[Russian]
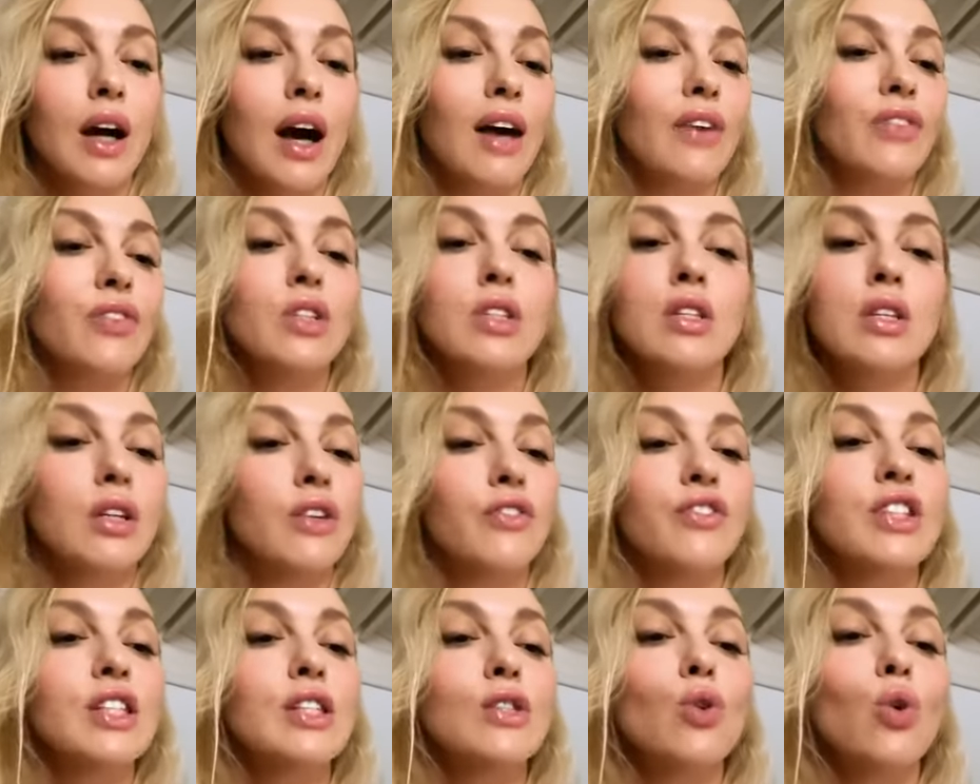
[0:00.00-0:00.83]
а
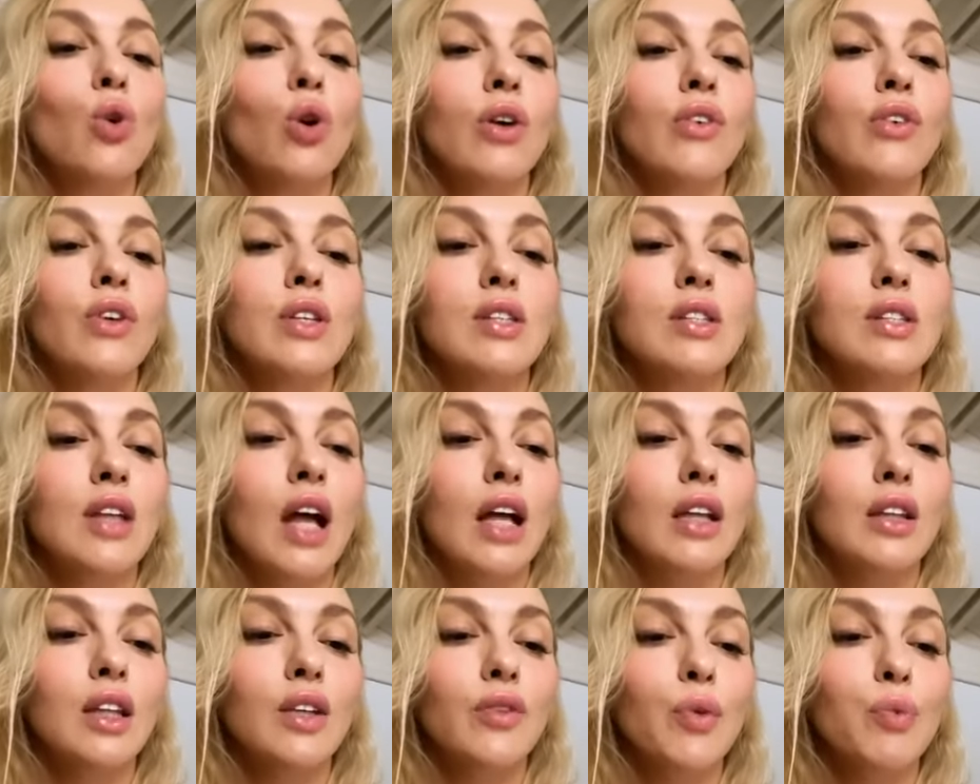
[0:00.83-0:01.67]
видела высокого и
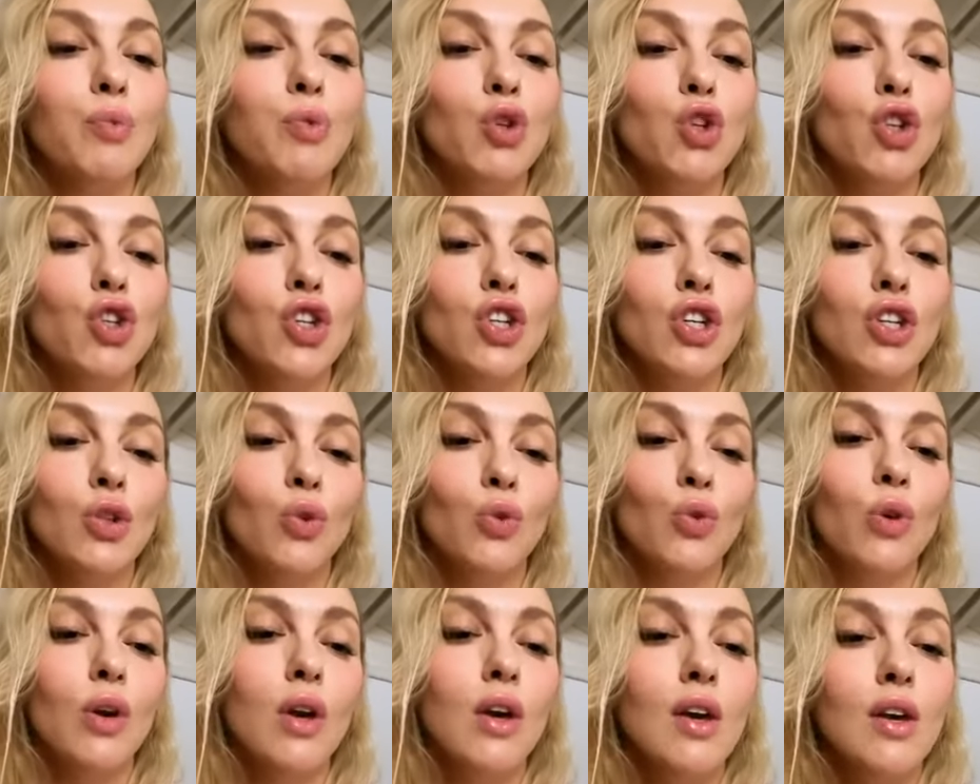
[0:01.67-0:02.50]
статного
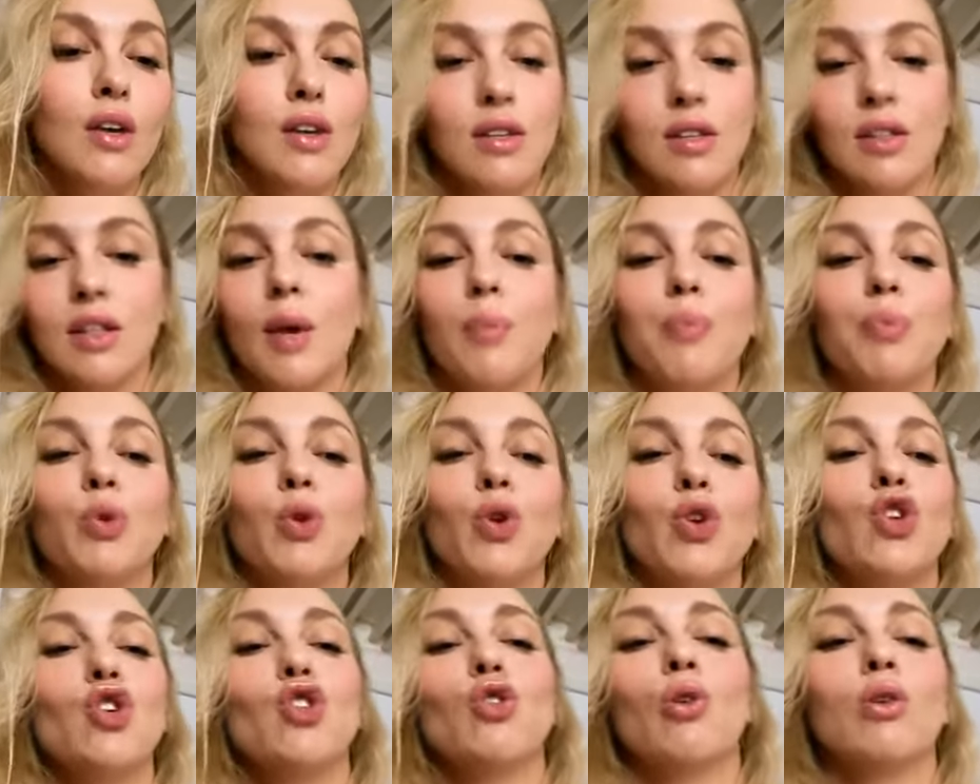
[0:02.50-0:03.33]
мужчину с
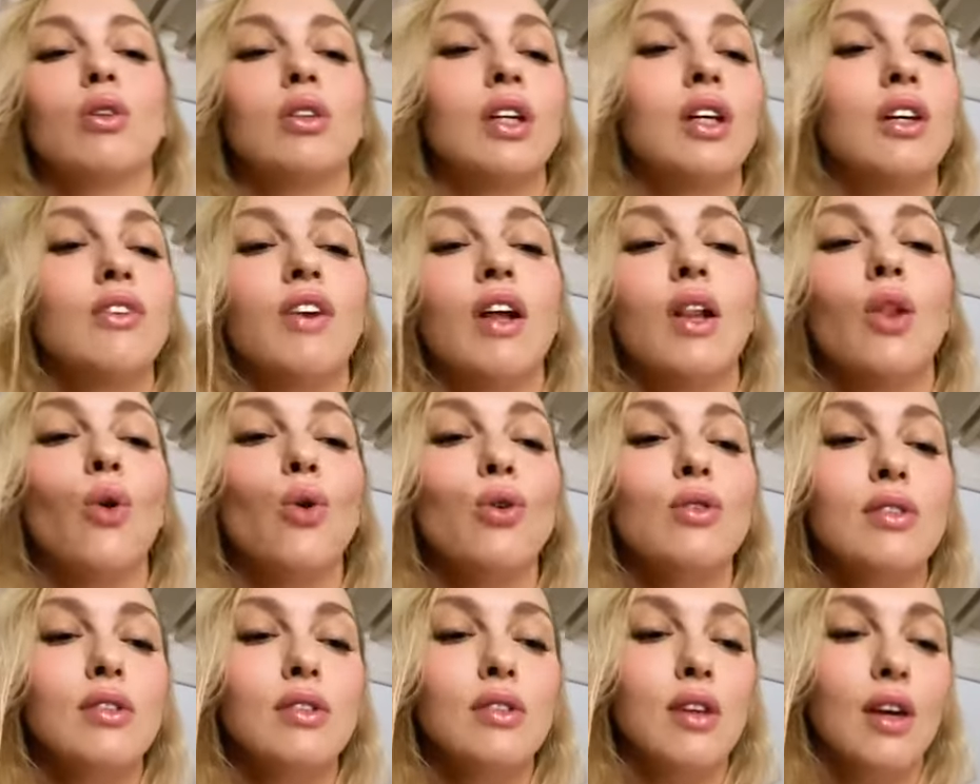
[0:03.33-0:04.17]
копной черных
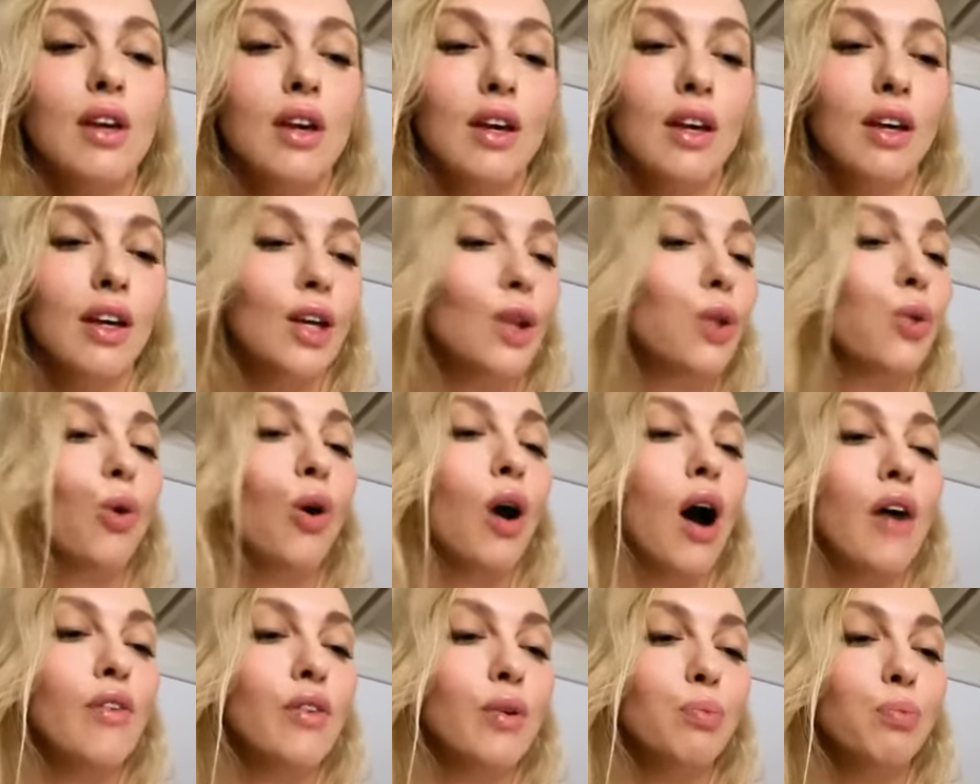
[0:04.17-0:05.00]
волос и
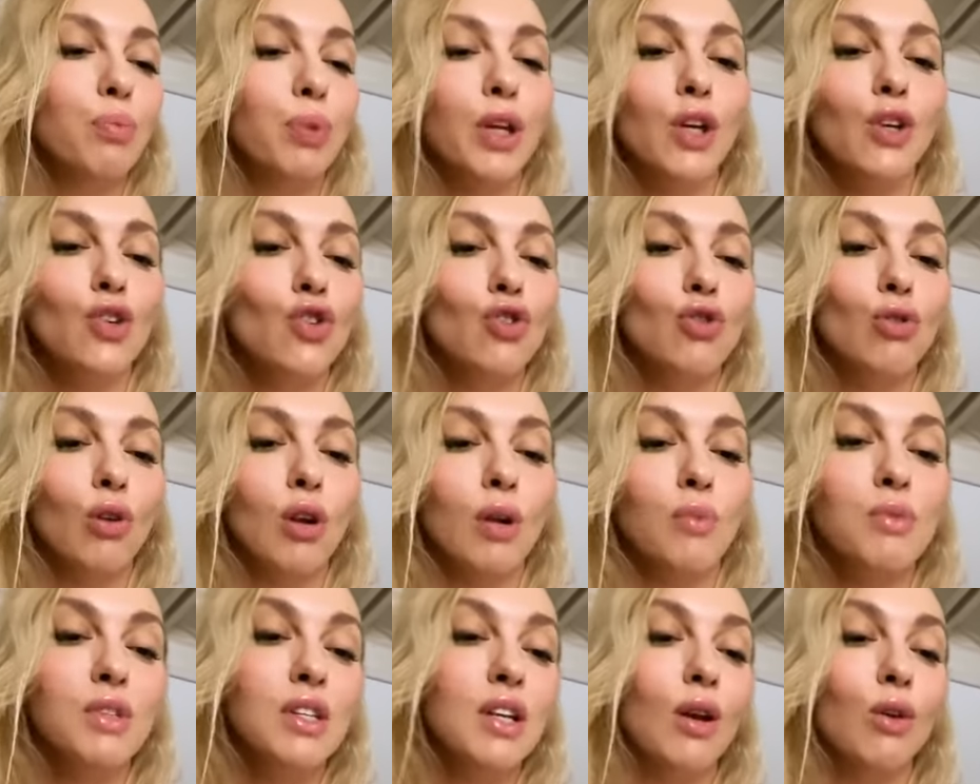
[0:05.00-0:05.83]
лукавым
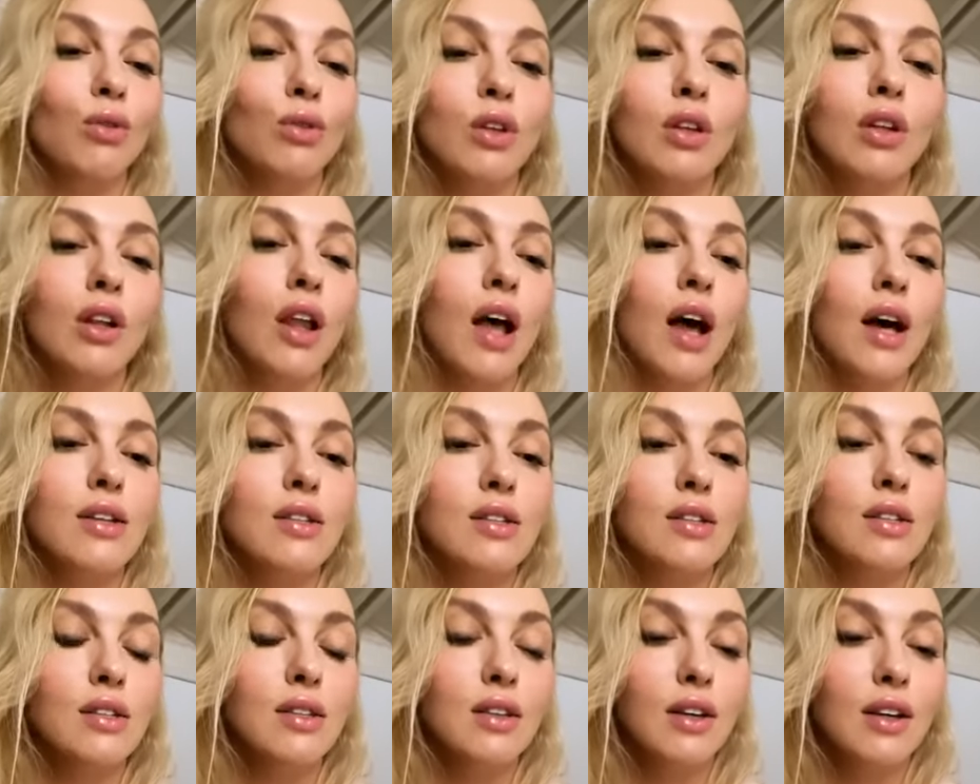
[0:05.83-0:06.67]
прищуром зеленых
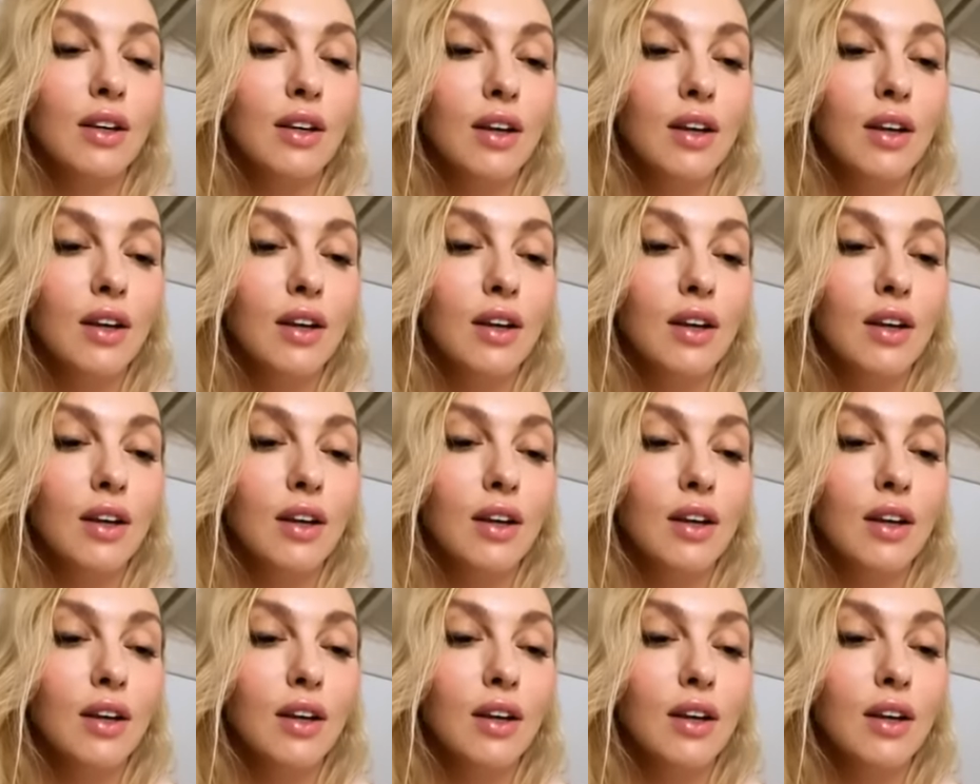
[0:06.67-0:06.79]
глаз.